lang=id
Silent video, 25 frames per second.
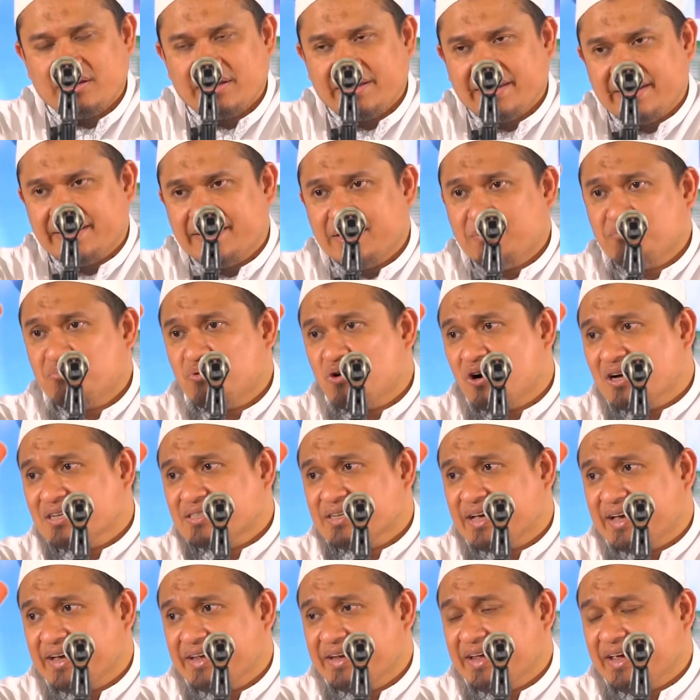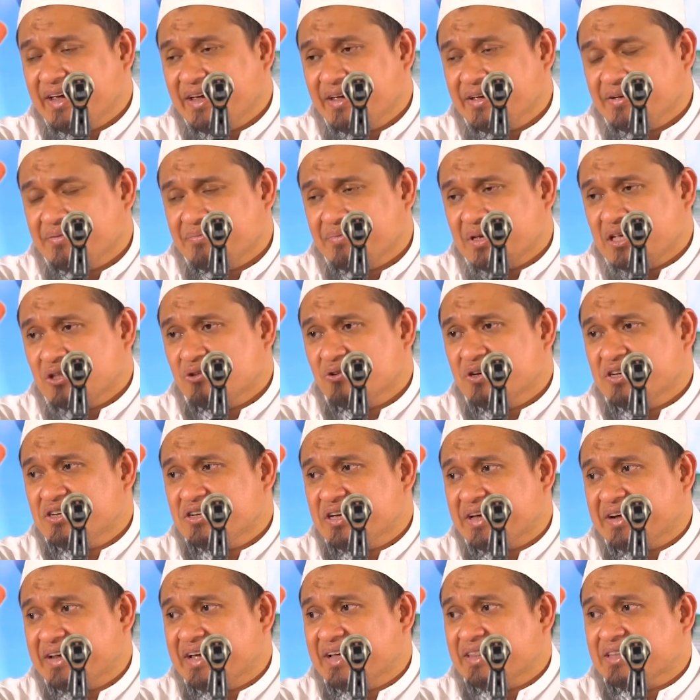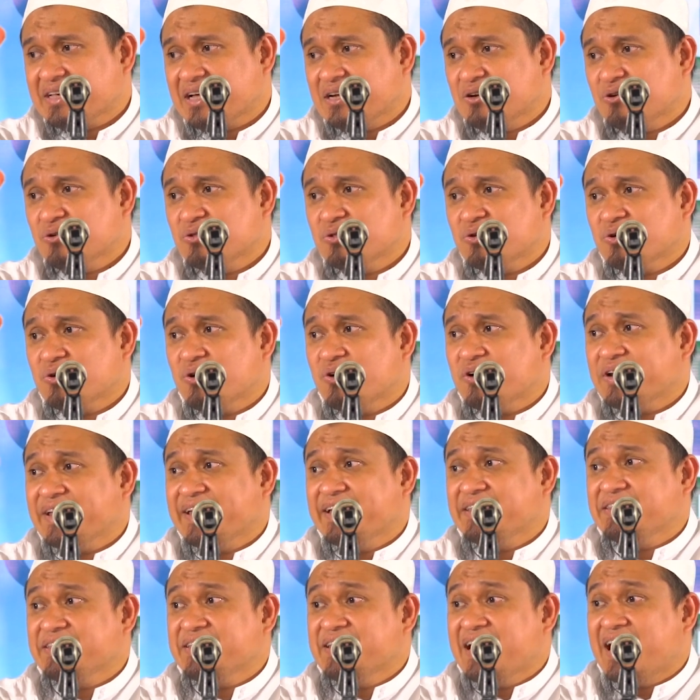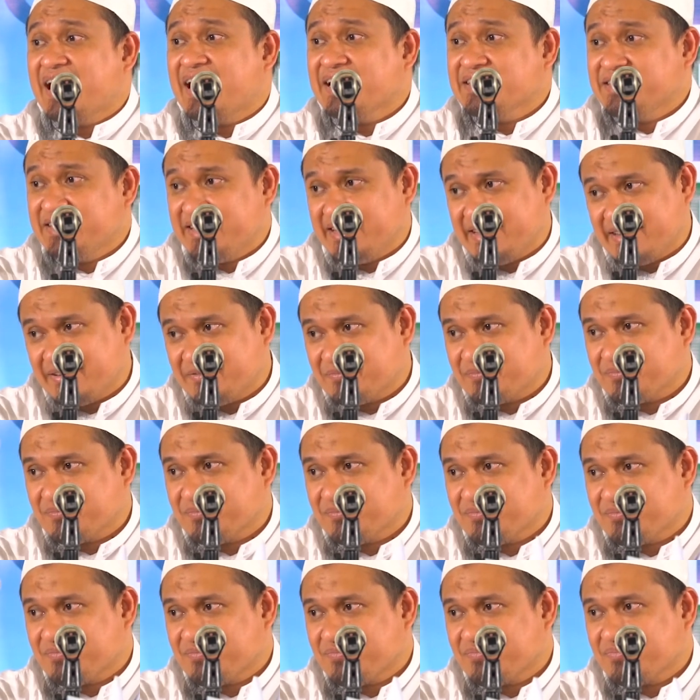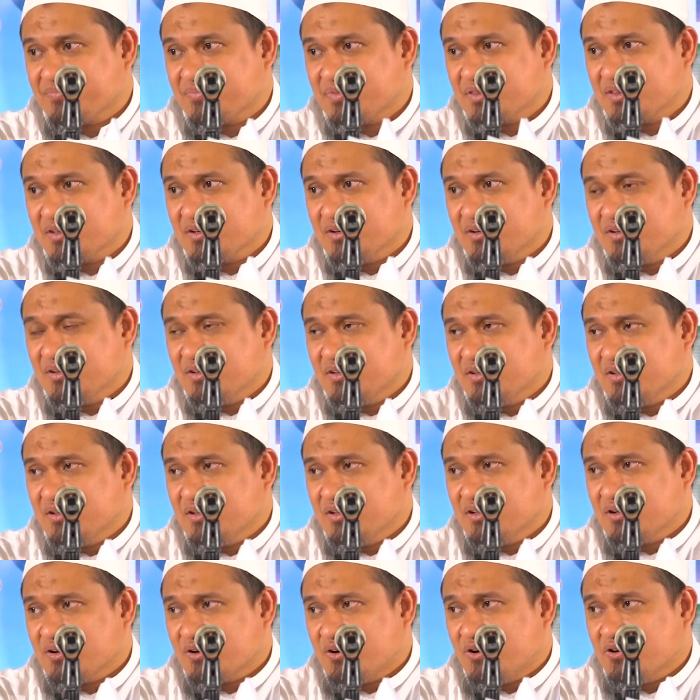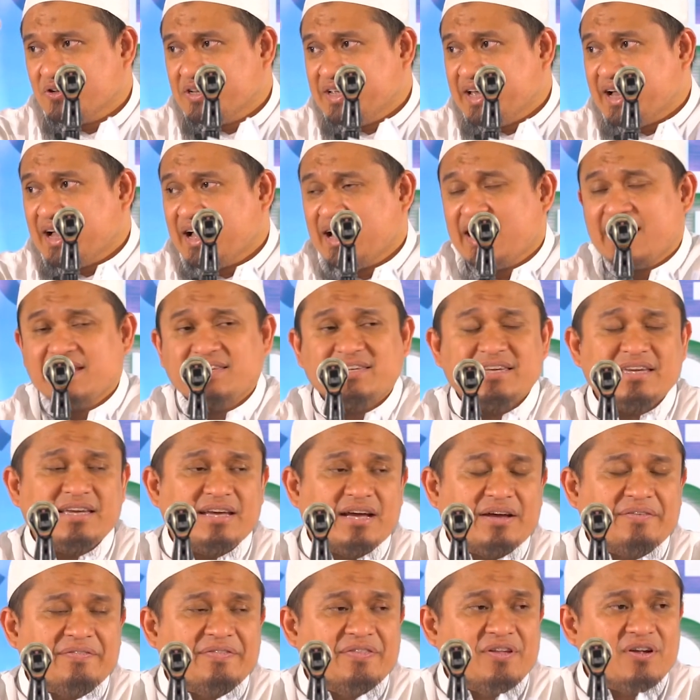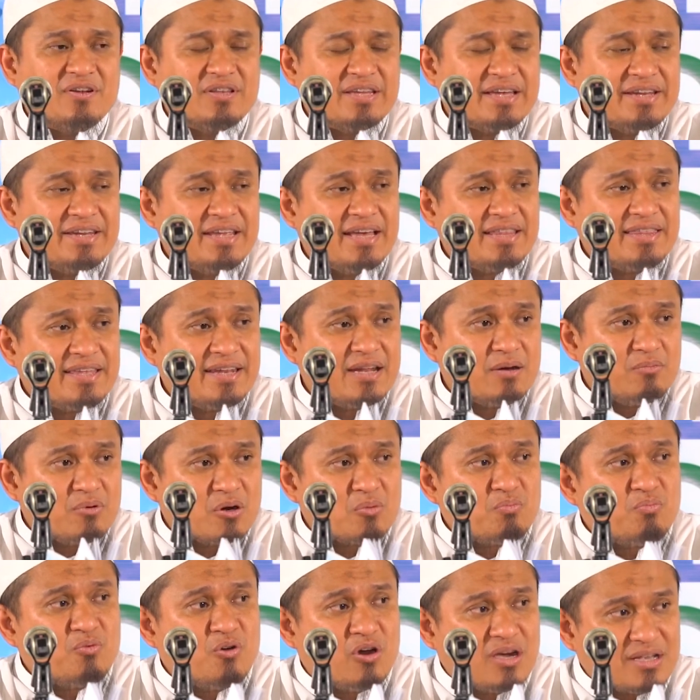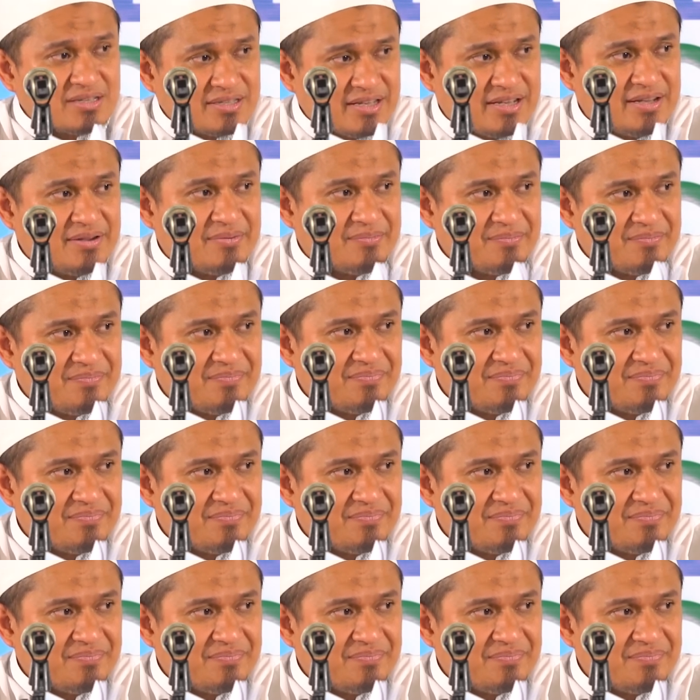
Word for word: Ya dan puasa ini itu disyariatkan untuk orang yang tidak haji. Kalau dia haji, afdolnya dia tidak berpuasa.